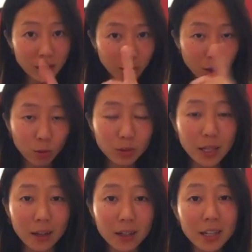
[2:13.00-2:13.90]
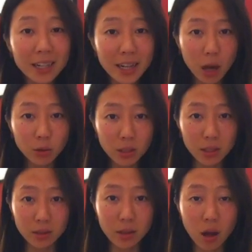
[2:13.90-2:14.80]
那通常了
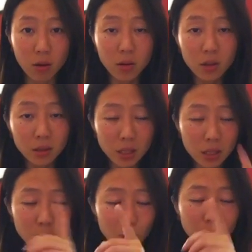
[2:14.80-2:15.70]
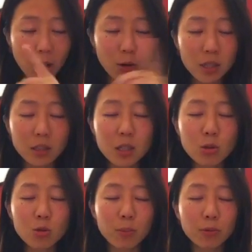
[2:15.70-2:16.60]
解到你所讨厌，你
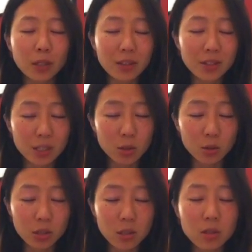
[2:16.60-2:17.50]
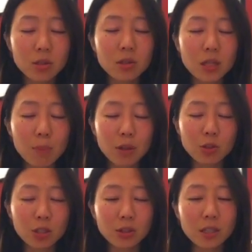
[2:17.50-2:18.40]
所不能接受，其实是你
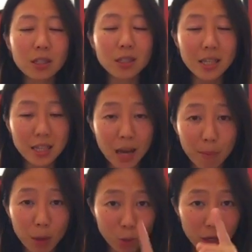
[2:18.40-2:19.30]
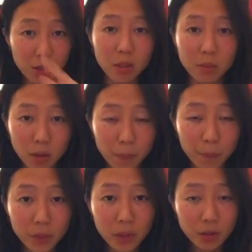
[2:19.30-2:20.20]
本身的一个阴暗面。为什么？
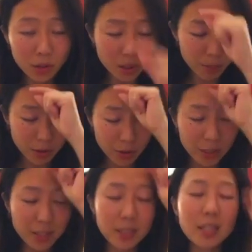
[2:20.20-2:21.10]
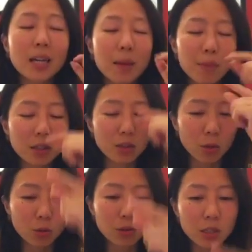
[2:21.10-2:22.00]
是你本身一个阴暗面的
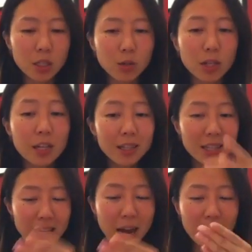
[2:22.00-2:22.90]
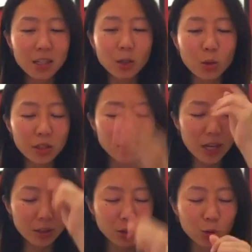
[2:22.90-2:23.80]
投射，因为你还认为这
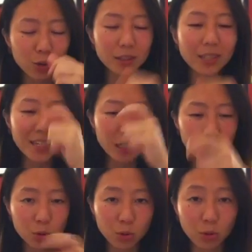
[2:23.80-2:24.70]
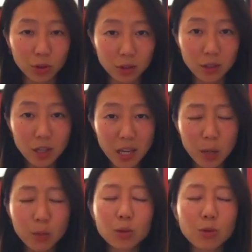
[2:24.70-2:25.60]
样是对的，那样是错的，
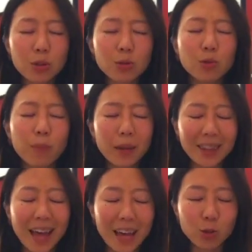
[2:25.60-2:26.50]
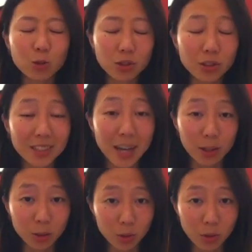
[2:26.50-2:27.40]
因为对错本来就是
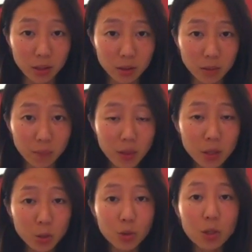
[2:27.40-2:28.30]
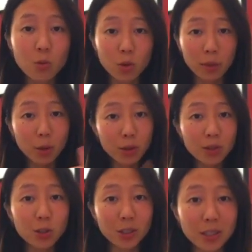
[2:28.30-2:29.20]
相对的，所以我们会
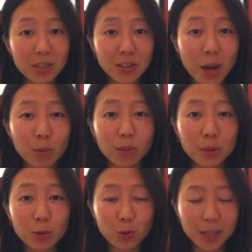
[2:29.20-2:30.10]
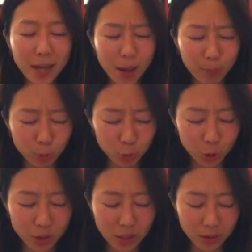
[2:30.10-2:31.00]
设定让我们最看不
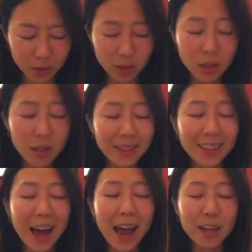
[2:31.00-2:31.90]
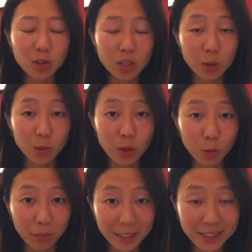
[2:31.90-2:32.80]
顺眼的人来成为
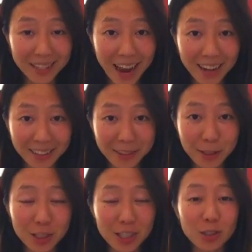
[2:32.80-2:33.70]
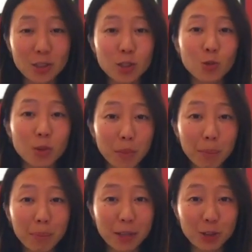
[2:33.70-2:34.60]
我们的家人，这其实是我们
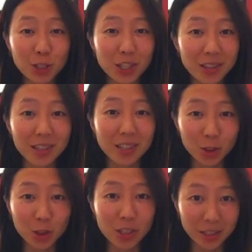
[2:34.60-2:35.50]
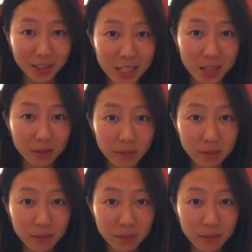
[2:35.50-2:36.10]
本身的设定。